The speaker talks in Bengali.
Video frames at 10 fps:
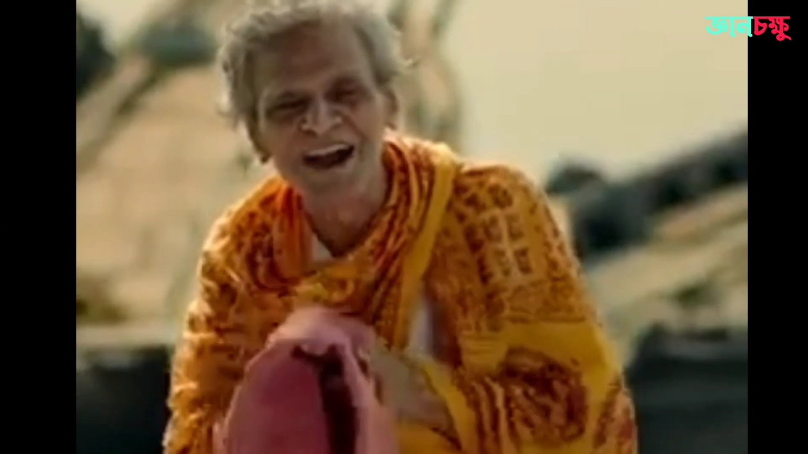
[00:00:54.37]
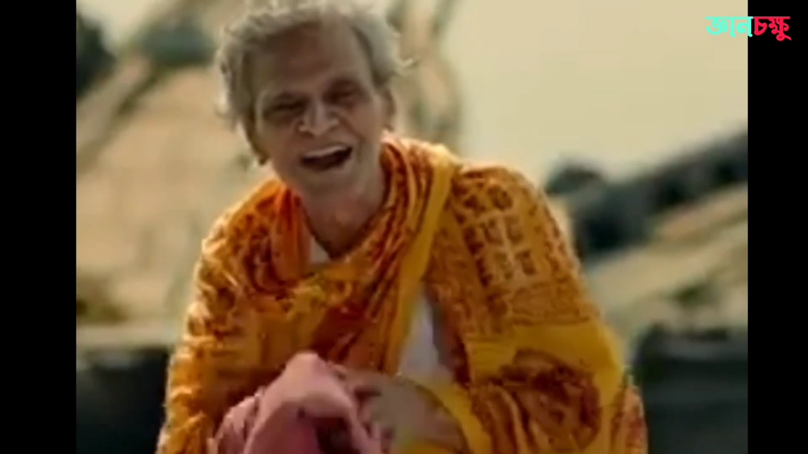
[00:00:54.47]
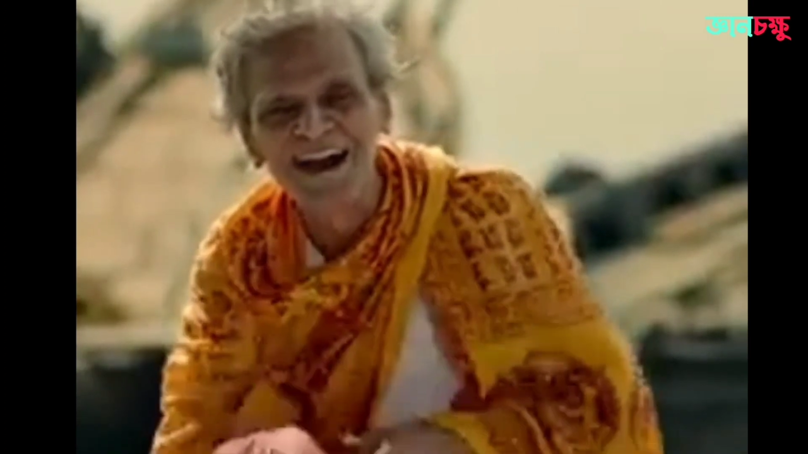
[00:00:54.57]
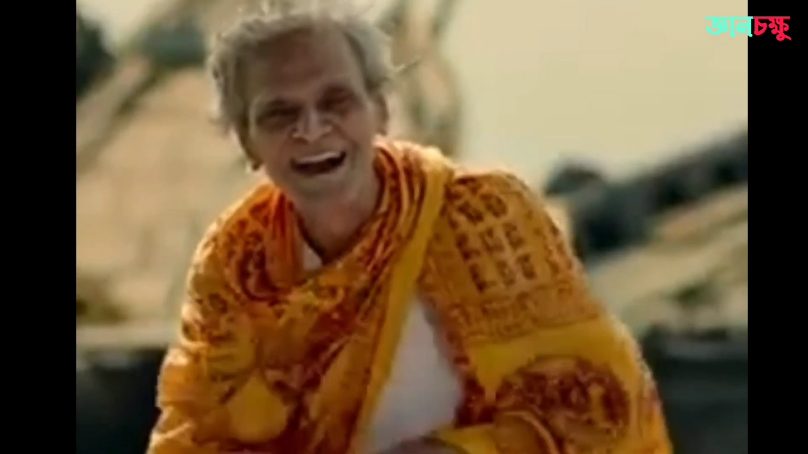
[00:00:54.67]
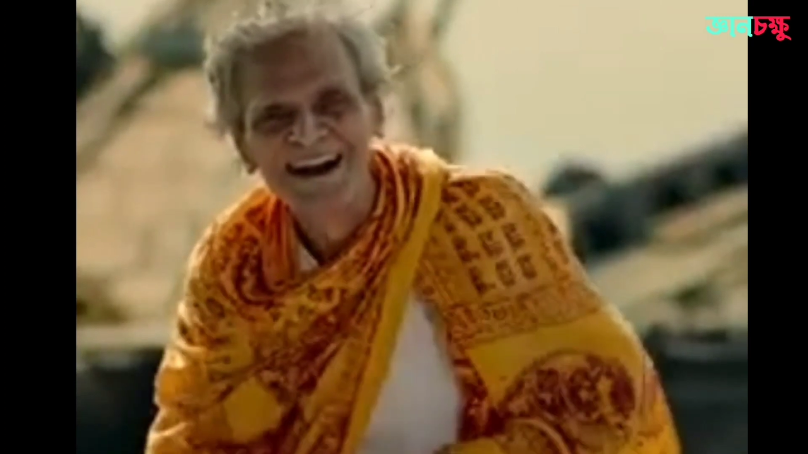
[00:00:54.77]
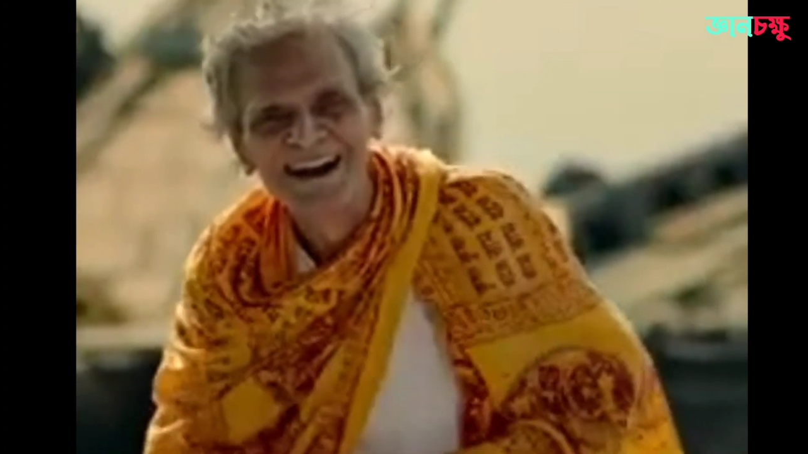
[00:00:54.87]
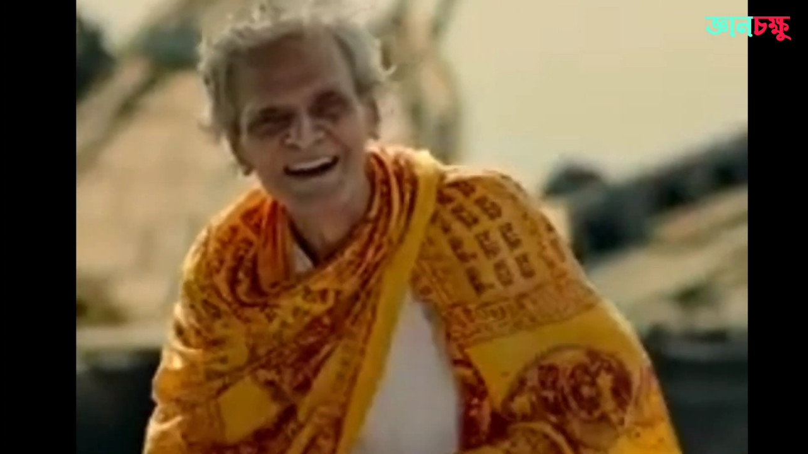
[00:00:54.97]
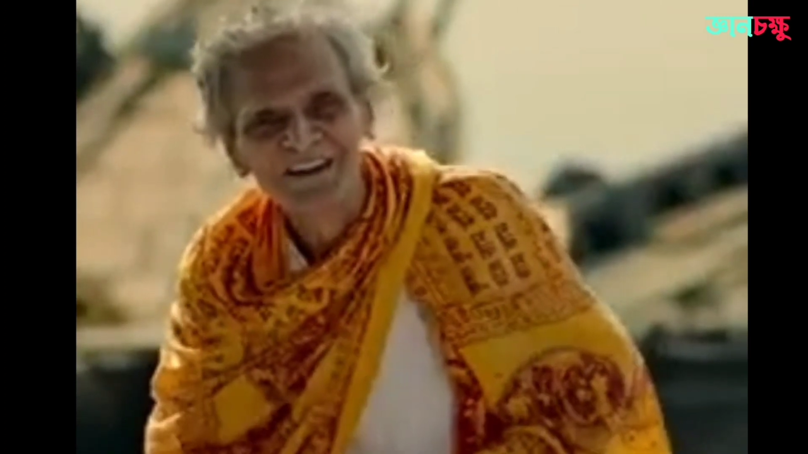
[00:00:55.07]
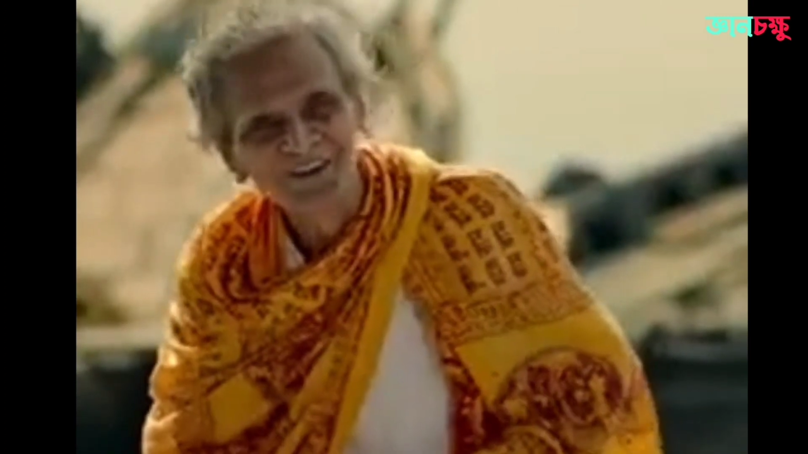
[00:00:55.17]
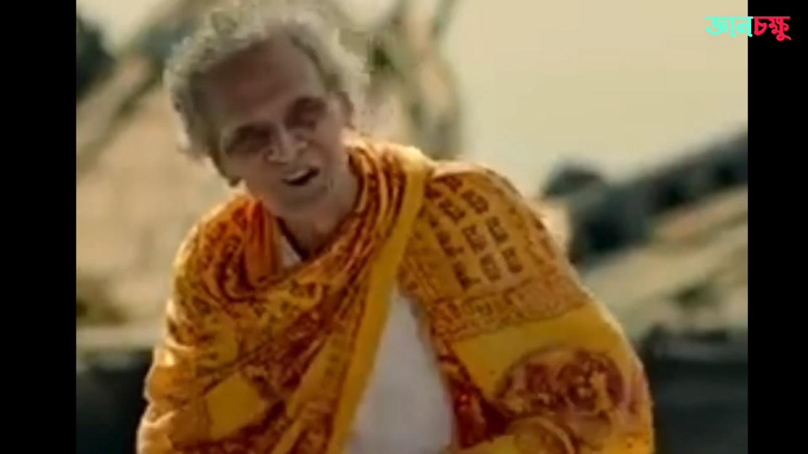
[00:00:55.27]
ভালোবাসা
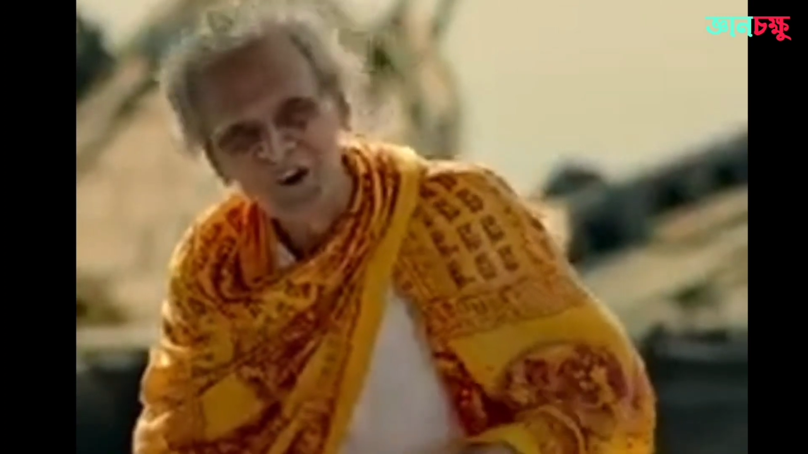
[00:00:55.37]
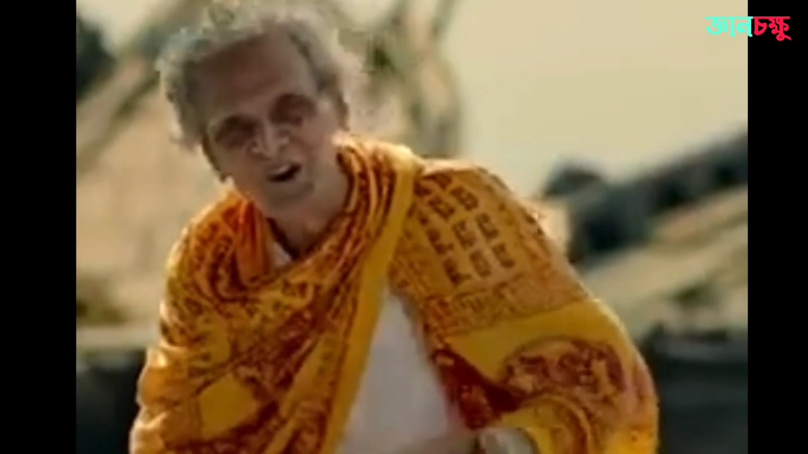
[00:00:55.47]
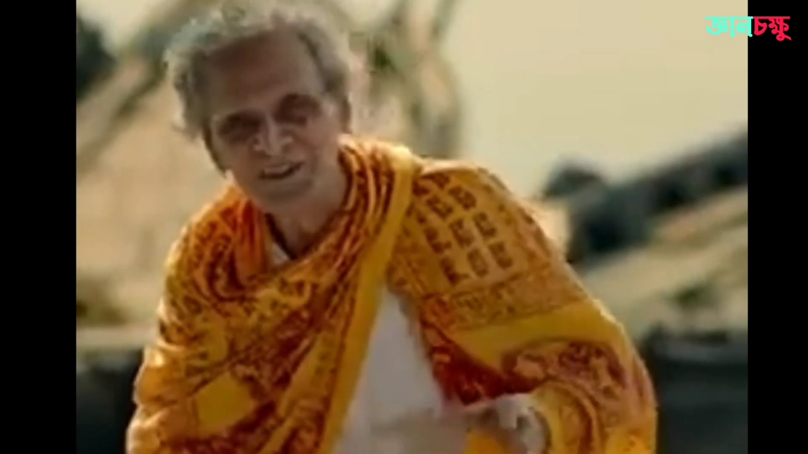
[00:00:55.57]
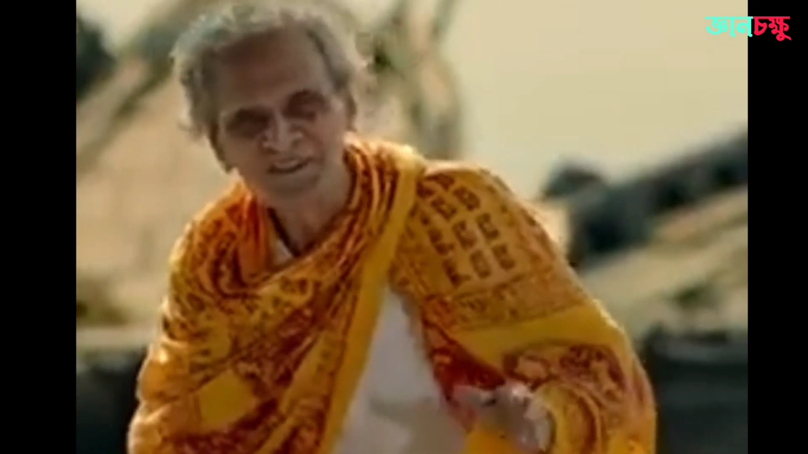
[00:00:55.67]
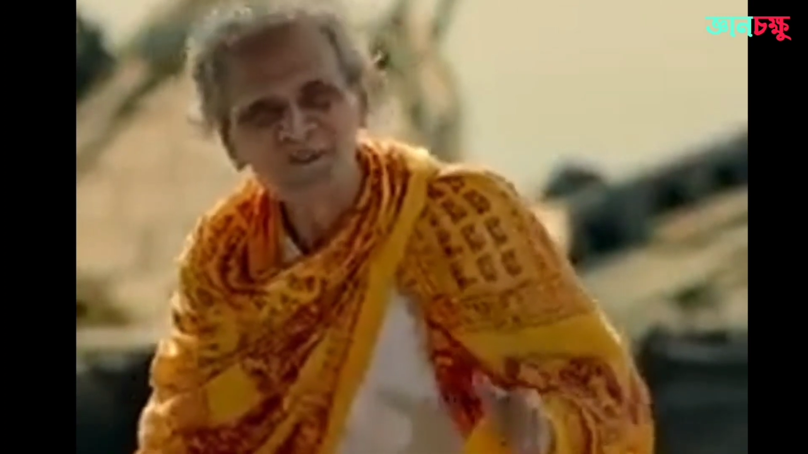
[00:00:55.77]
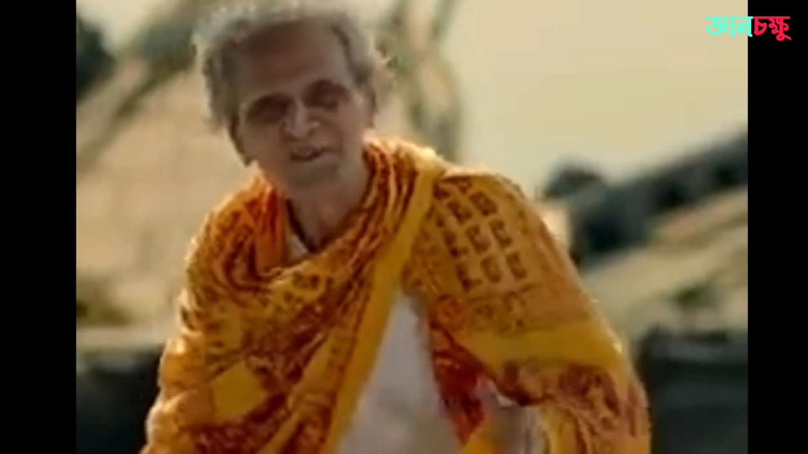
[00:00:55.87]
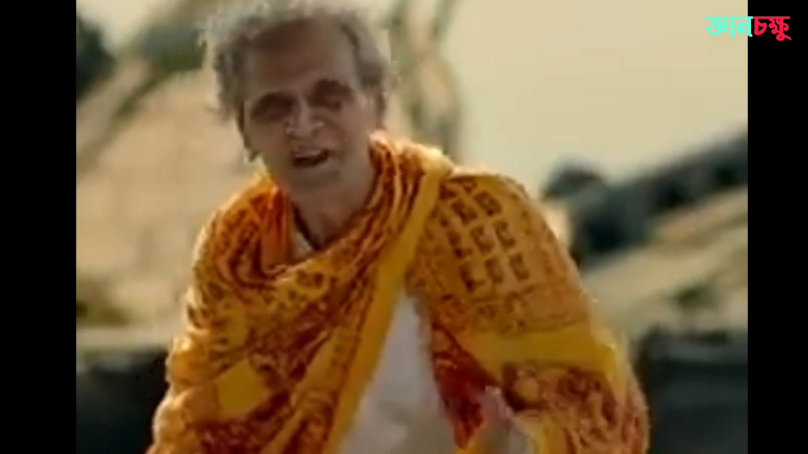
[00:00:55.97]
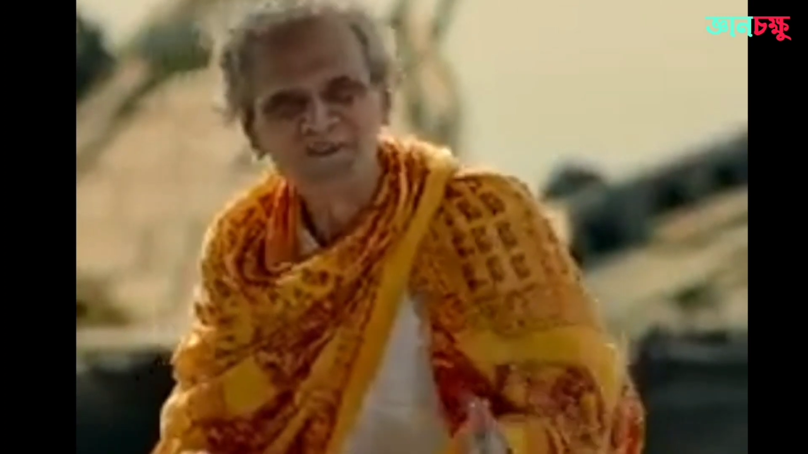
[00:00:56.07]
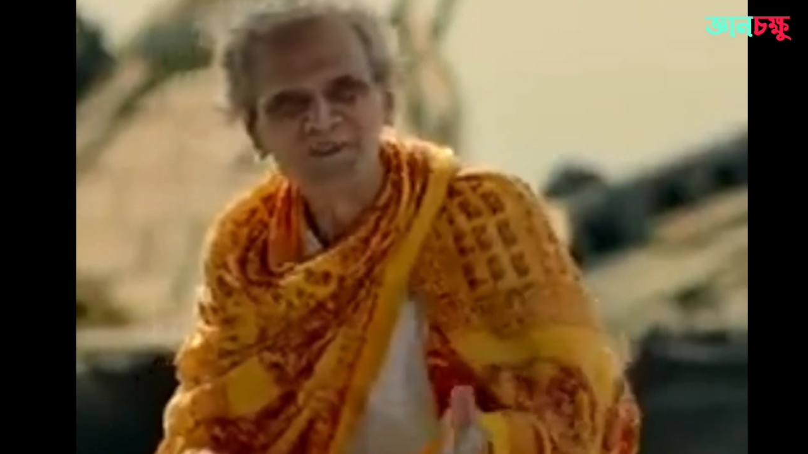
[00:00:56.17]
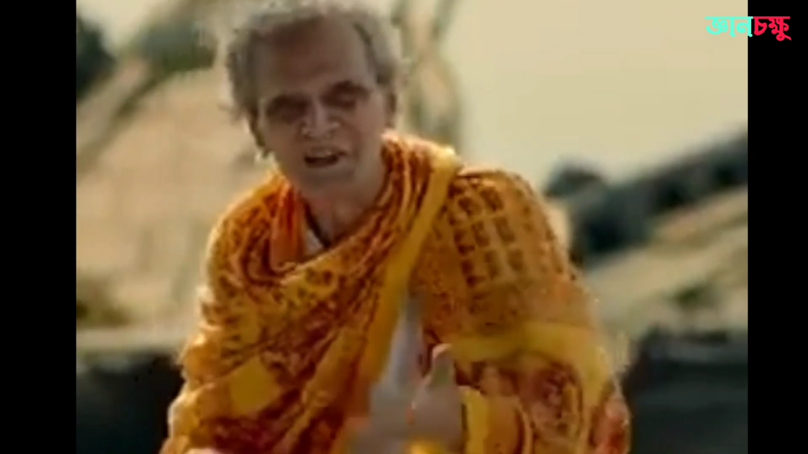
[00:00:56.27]
জন্মায়
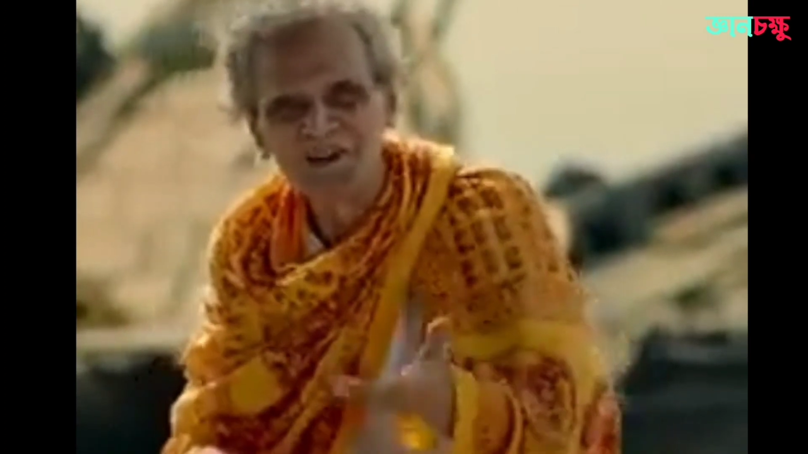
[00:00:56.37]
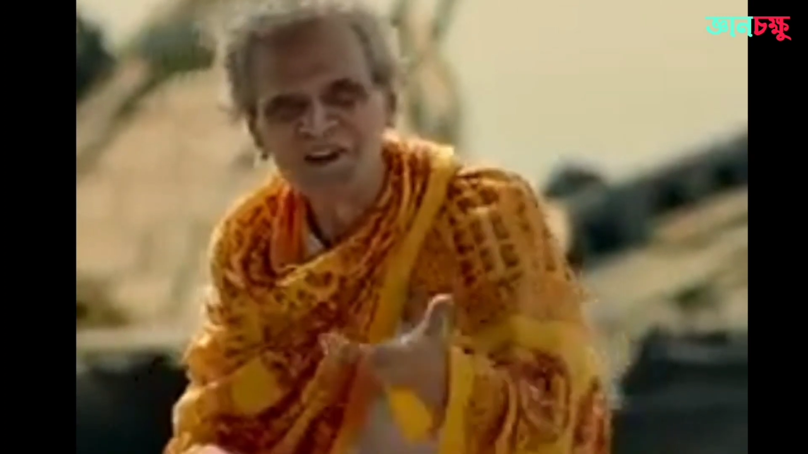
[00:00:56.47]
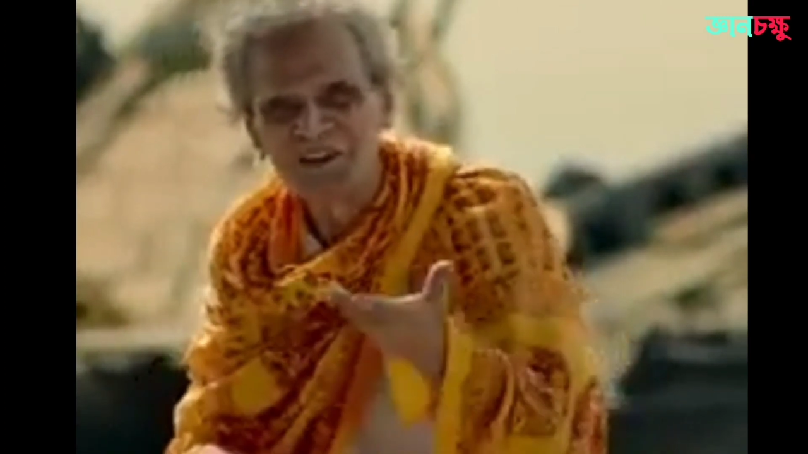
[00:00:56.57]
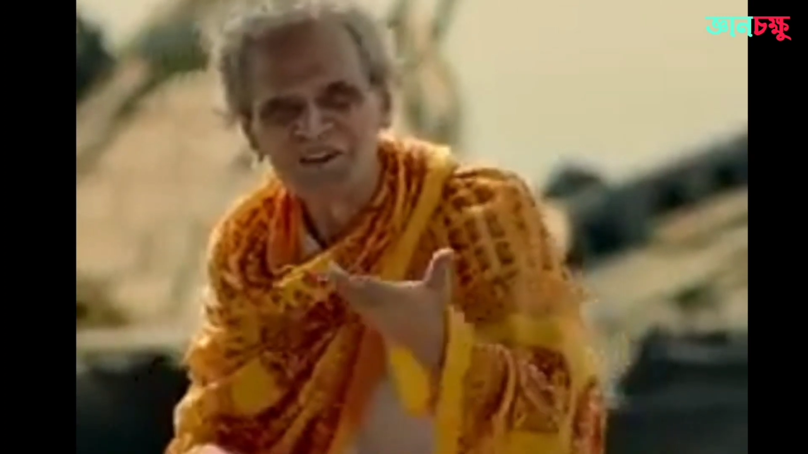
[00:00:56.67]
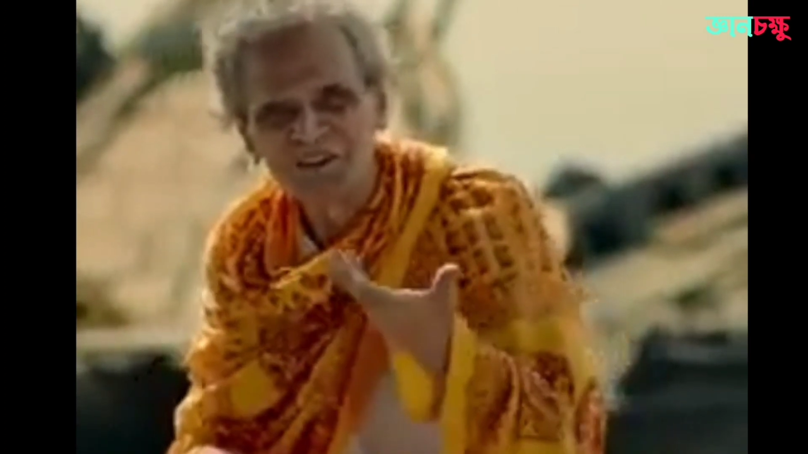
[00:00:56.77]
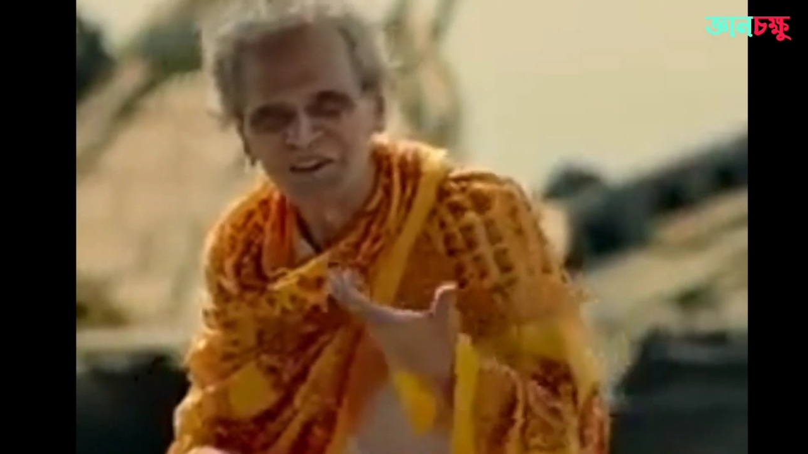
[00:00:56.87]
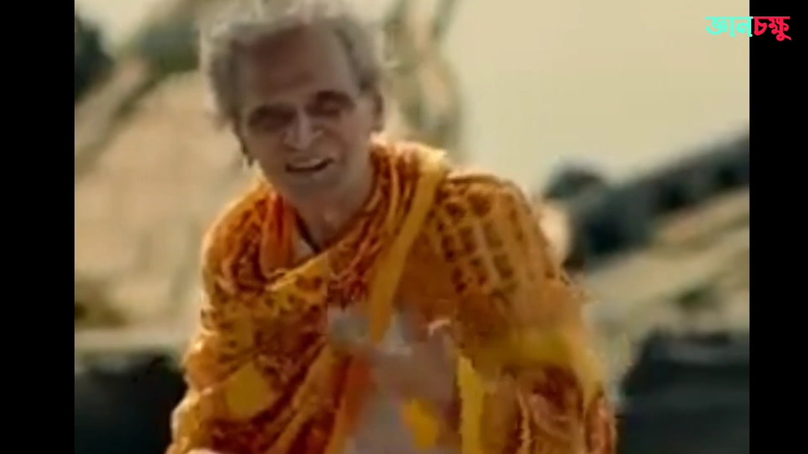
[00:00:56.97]
সেই ছোট্টবেলা